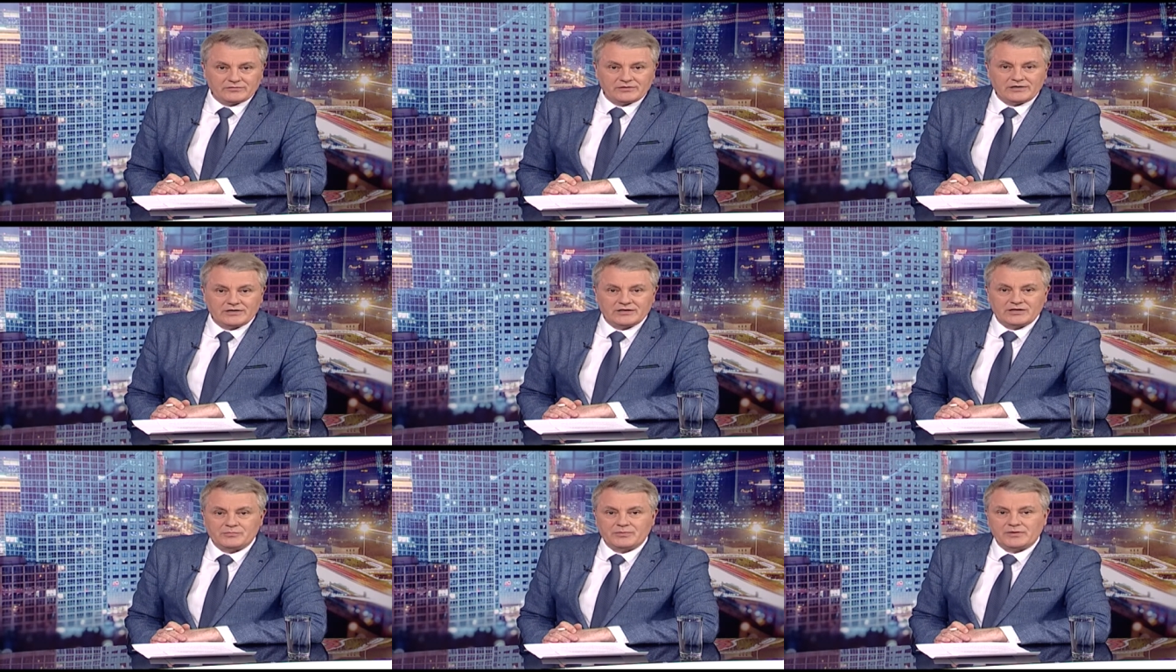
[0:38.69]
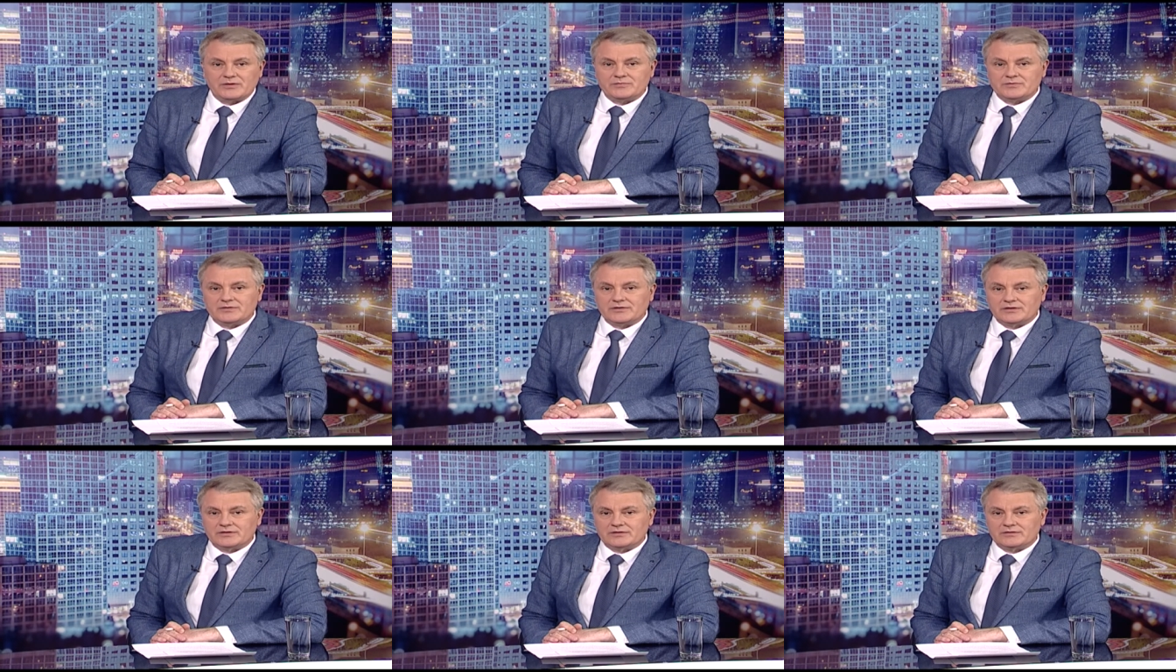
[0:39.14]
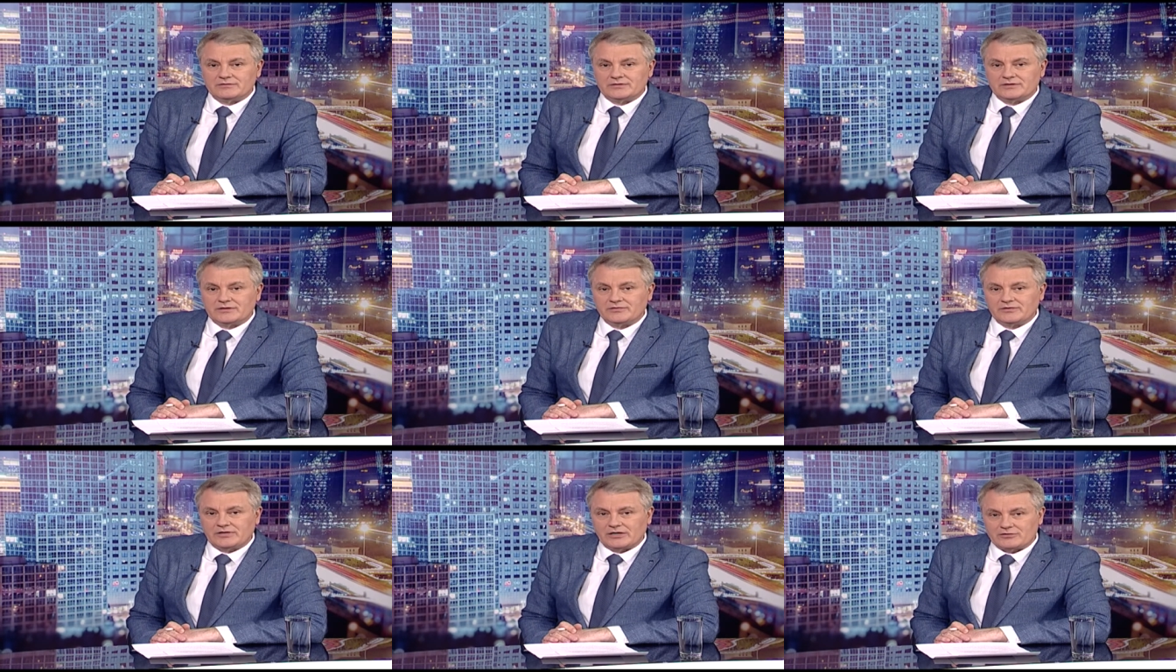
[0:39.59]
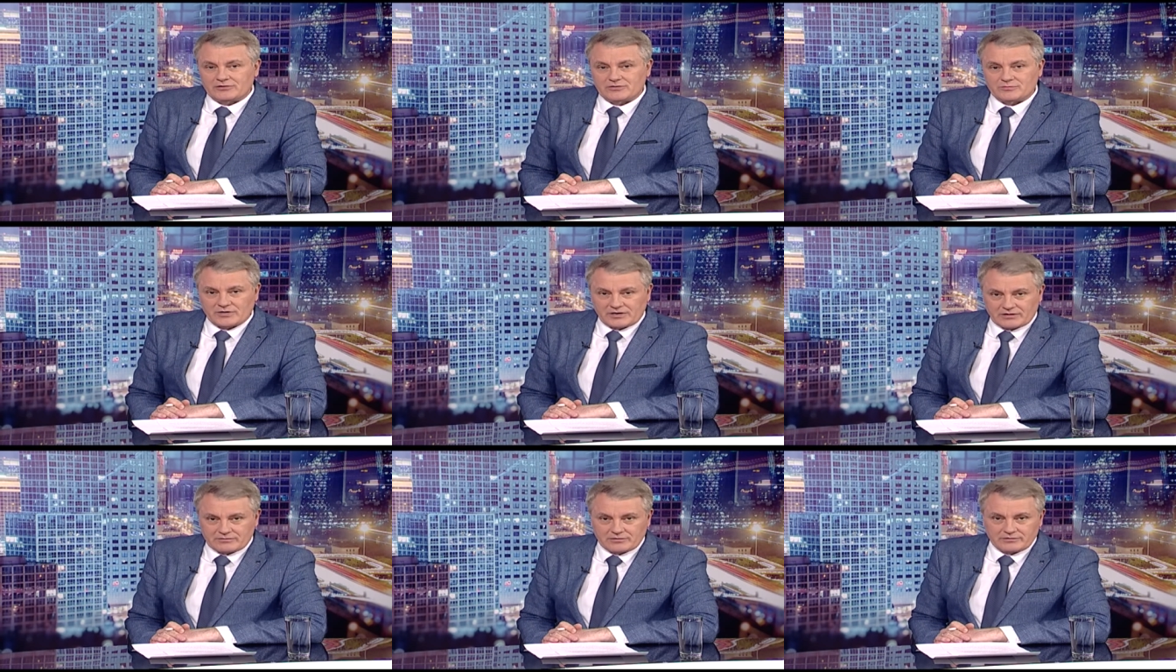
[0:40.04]
Великой Победы во Второй
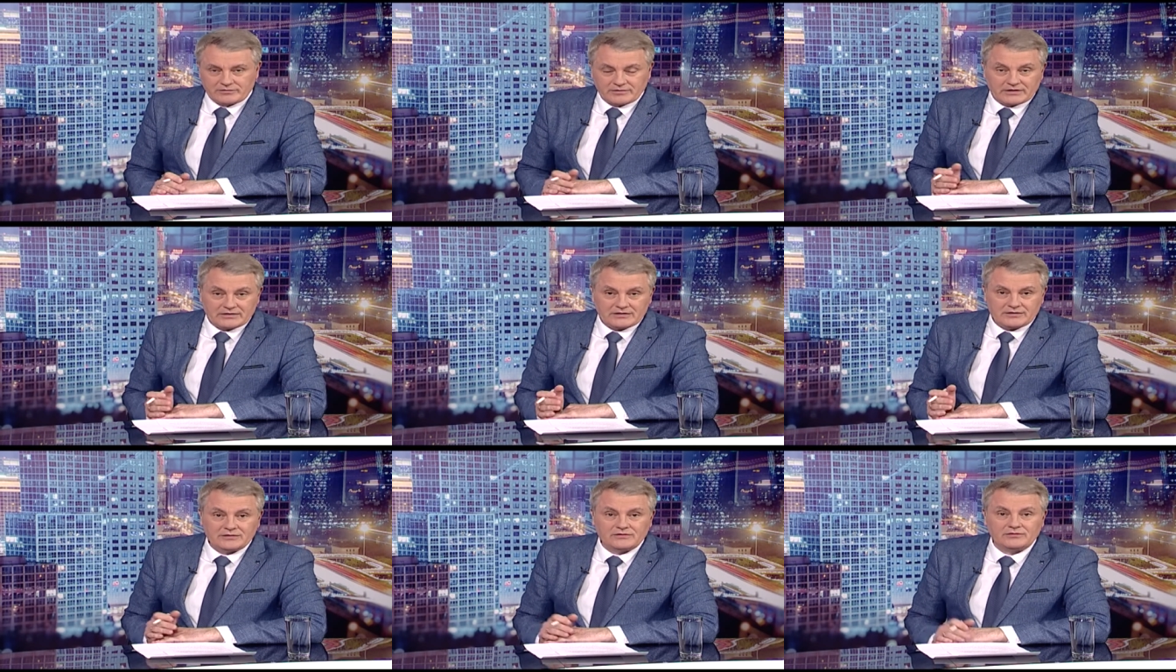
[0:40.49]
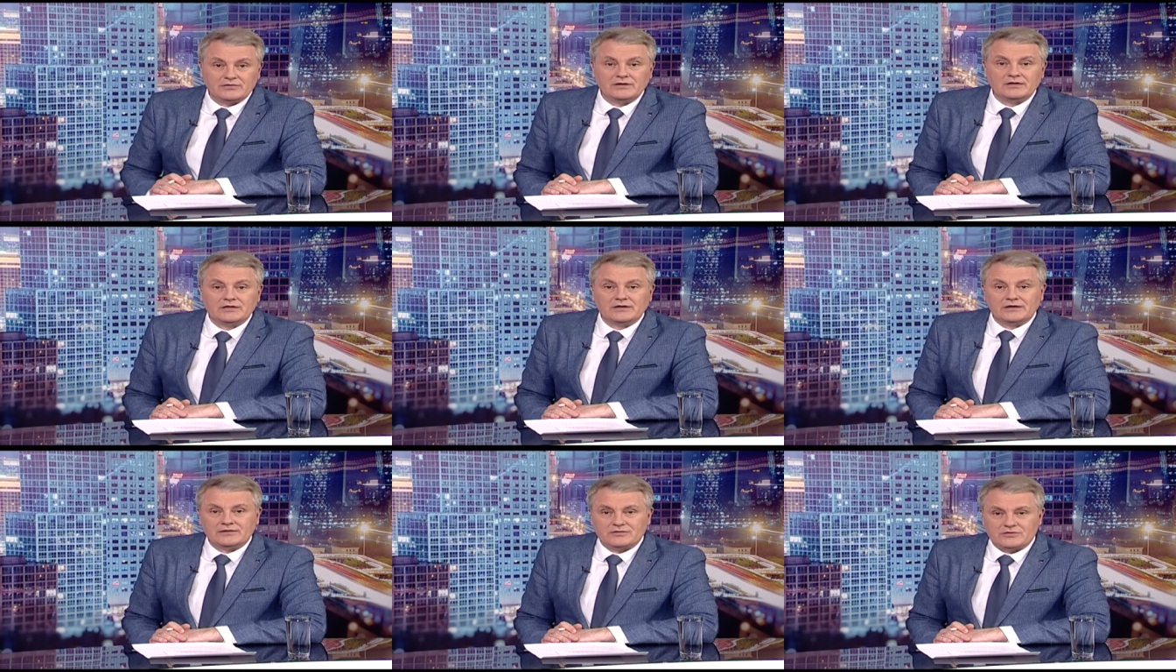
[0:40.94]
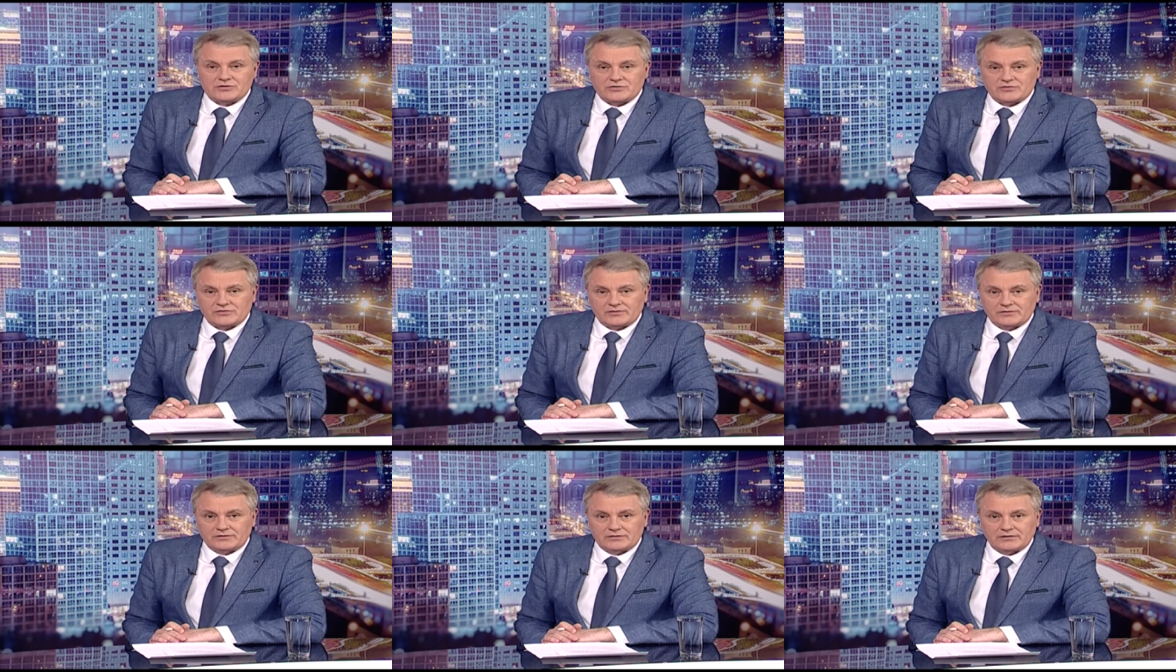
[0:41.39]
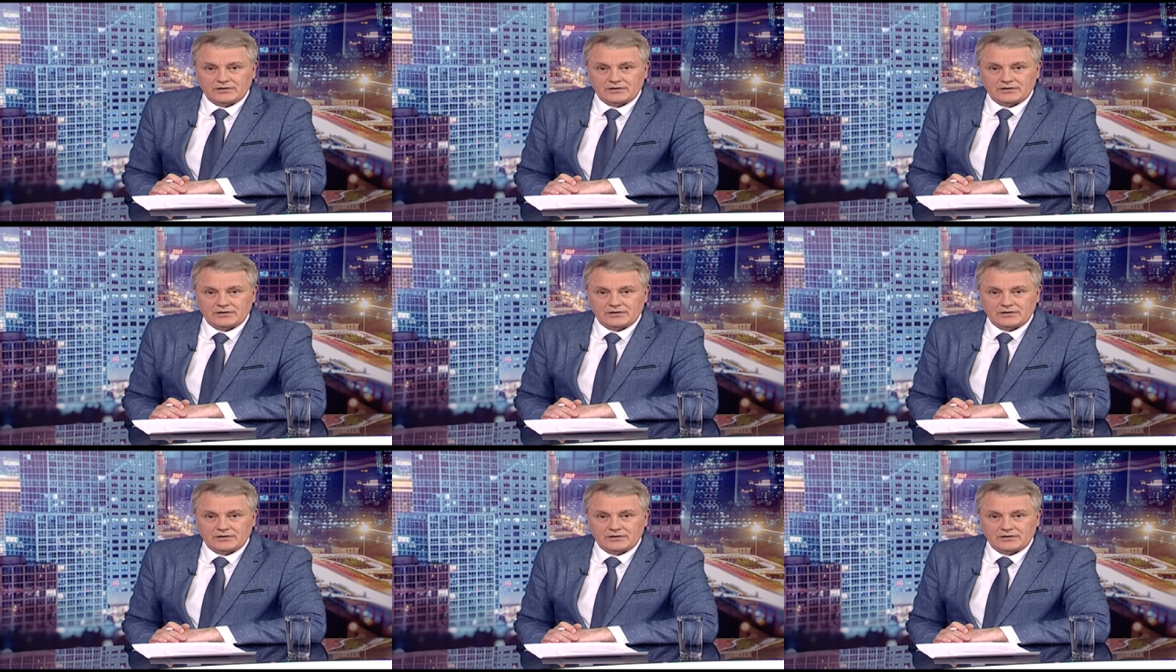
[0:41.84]
мировой войне и Великой Отечественной,